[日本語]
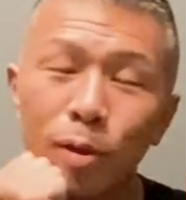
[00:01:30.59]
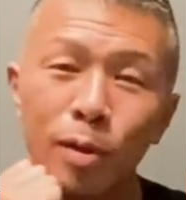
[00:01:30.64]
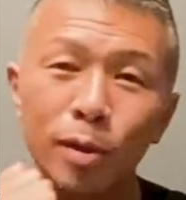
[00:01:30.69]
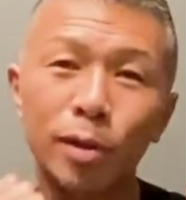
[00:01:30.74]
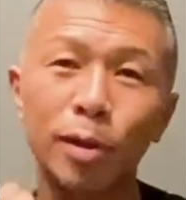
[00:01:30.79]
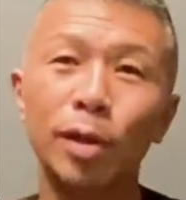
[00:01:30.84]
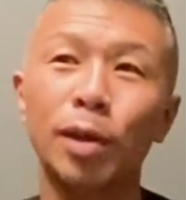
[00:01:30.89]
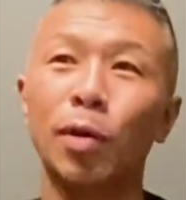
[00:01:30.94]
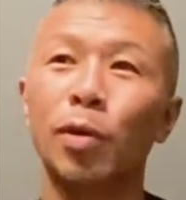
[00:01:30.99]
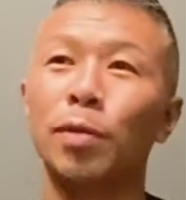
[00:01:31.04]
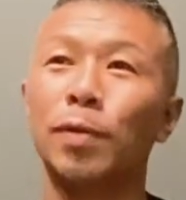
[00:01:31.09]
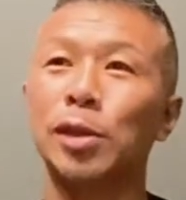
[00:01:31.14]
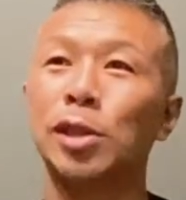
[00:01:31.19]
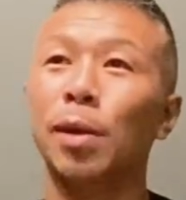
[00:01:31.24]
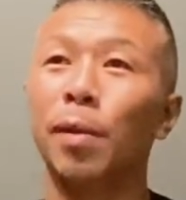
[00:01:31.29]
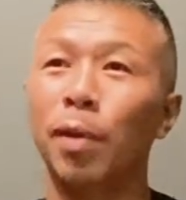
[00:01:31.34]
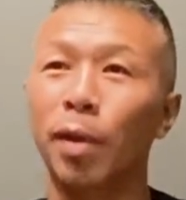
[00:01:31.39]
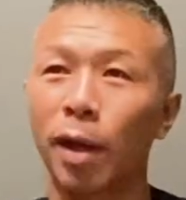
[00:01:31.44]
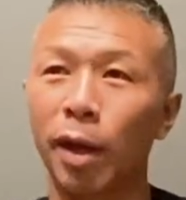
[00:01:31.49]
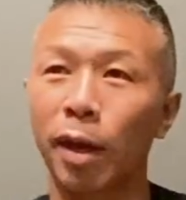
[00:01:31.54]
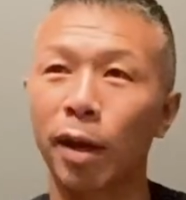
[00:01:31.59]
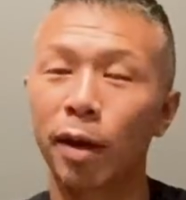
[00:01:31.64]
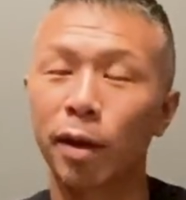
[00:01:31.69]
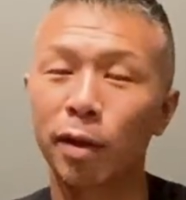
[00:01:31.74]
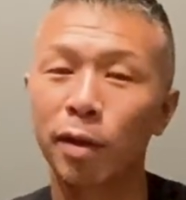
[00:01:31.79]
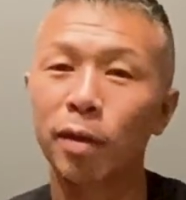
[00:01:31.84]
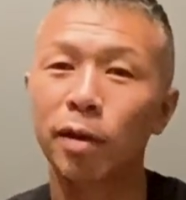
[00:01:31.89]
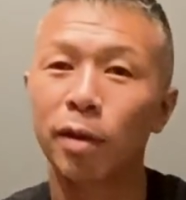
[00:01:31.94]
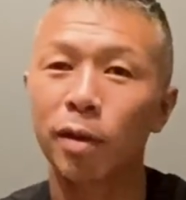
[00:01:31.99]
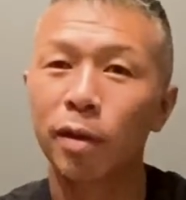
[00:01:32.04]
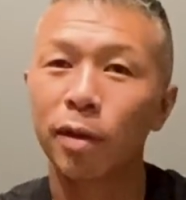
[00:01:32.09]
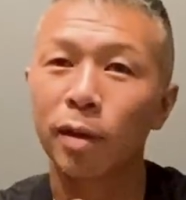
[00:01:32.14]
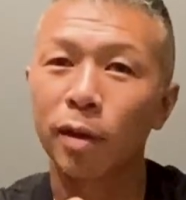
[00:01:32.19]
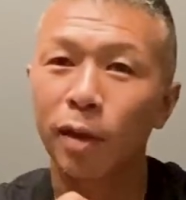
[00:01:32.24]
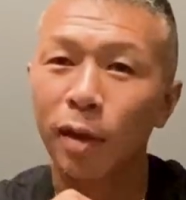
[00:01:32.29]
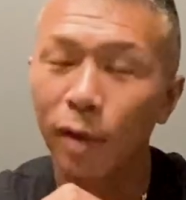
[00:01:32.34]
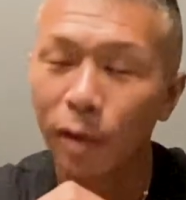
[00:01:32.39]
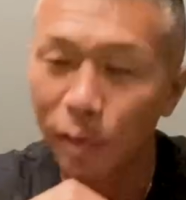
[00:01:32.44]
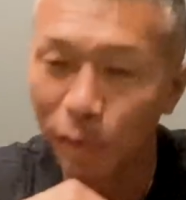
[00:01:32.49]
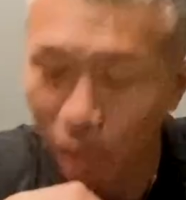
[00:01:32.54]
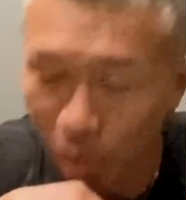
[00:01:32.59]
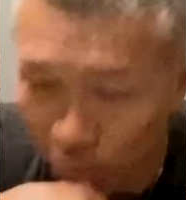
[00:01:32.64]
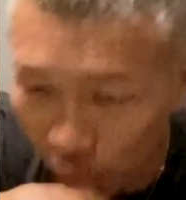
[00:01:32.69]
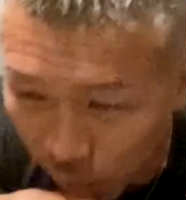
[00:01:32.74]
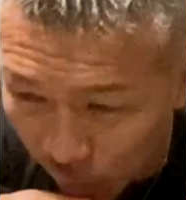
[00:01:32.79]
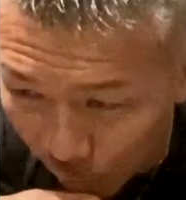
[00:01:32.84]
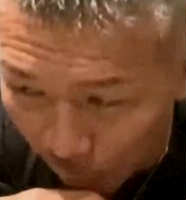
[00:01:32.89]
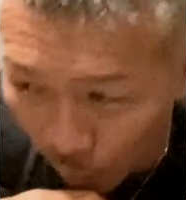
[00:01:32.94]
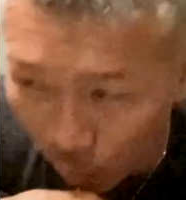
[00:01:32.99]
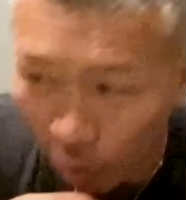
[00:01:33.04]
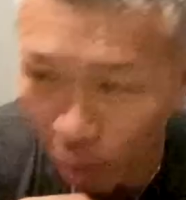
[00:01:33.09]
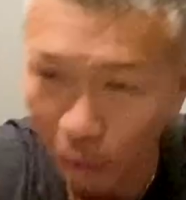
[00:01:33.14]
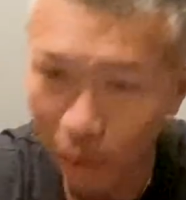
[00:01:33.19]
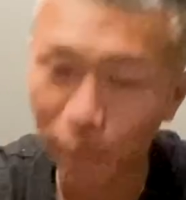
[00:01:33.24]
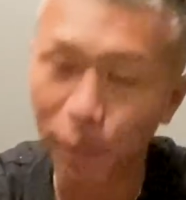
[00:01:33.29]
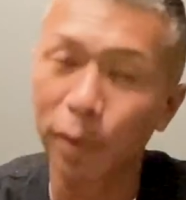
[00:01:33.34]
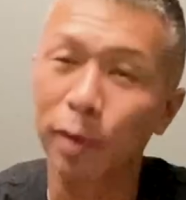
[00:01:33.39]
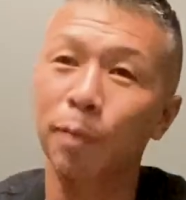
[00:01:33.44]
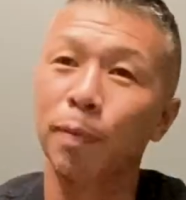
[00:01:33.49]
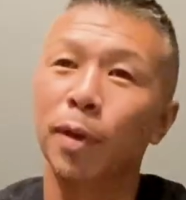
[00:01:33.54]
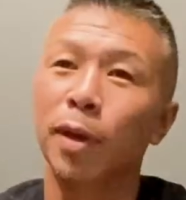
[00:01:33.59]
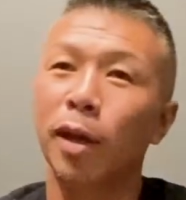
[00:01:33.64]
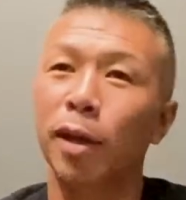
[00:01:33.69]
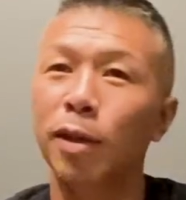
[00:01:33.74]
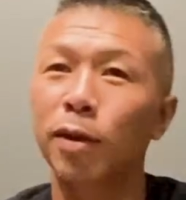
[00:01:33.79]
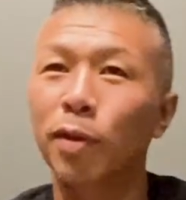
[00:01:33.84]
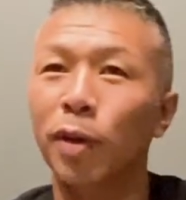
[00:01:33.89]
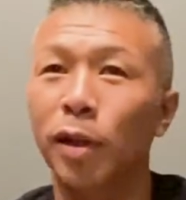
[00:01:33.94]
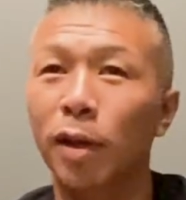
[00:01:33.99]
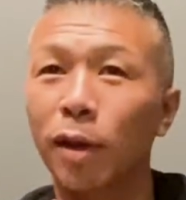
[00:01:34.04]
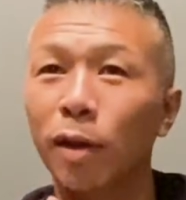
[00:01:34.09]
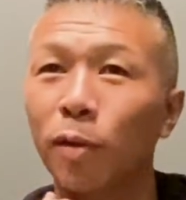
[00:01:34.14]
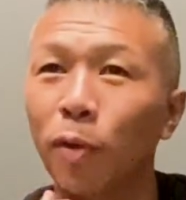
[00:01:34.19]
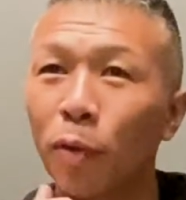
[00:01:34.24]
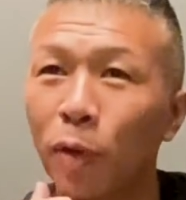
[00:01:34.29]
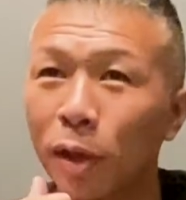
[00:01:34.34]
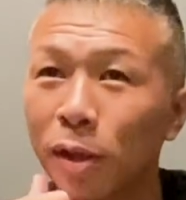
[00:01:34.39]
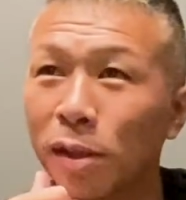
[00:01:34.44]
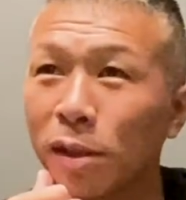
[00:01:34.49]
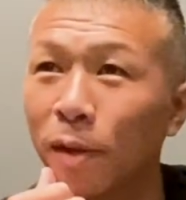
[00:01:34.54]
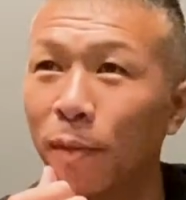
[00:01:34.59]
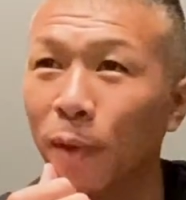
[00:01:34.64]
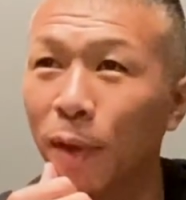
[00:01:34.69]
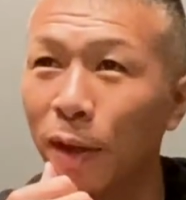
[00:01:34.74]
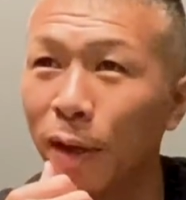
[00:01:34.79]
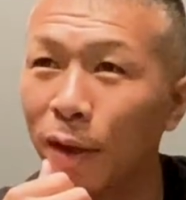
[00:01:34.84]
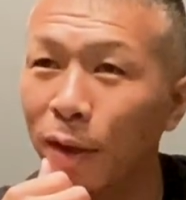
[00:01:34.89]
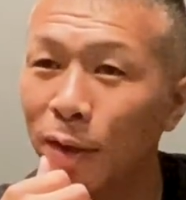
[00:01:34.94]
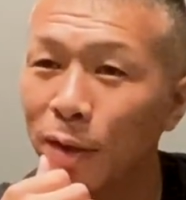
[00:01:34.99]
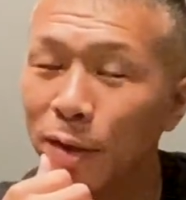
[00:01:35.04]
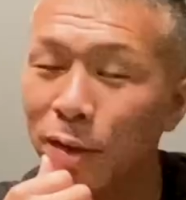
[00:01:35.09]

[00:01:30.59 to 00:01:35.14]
ブで倒れましたもんねいやすごいなと思って蹴りはね怖いですねこれ、は